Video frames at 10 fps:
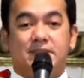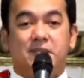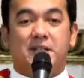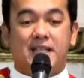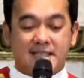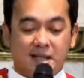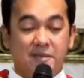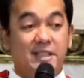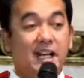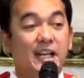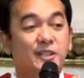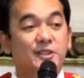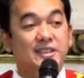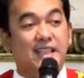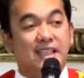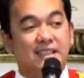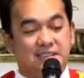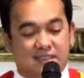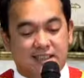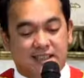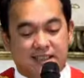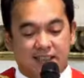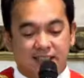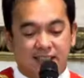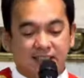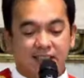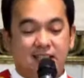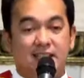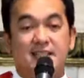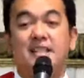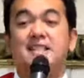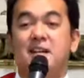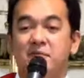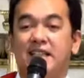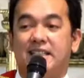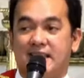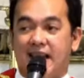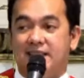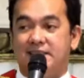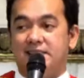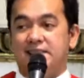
Di ba? Sabi niya, ngayon din, isasama kita.